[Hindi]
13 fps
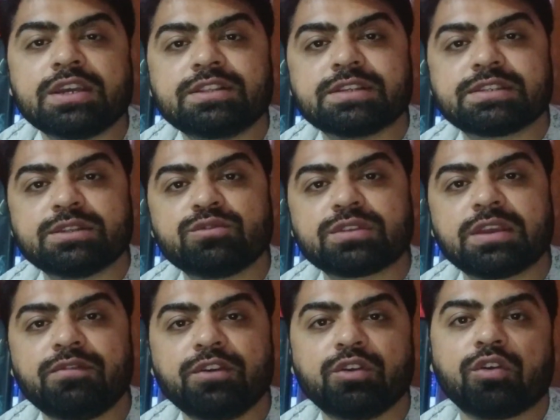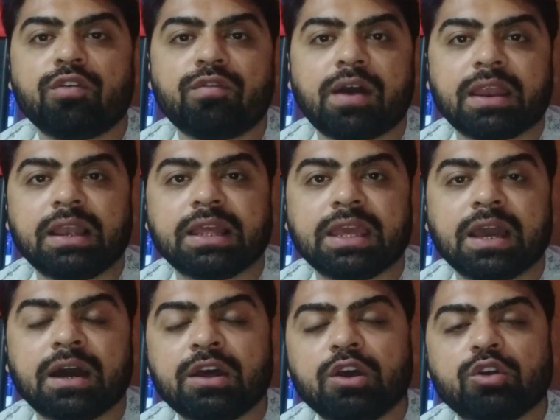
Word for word: जिसने उसकी वीडियो को वायरल किया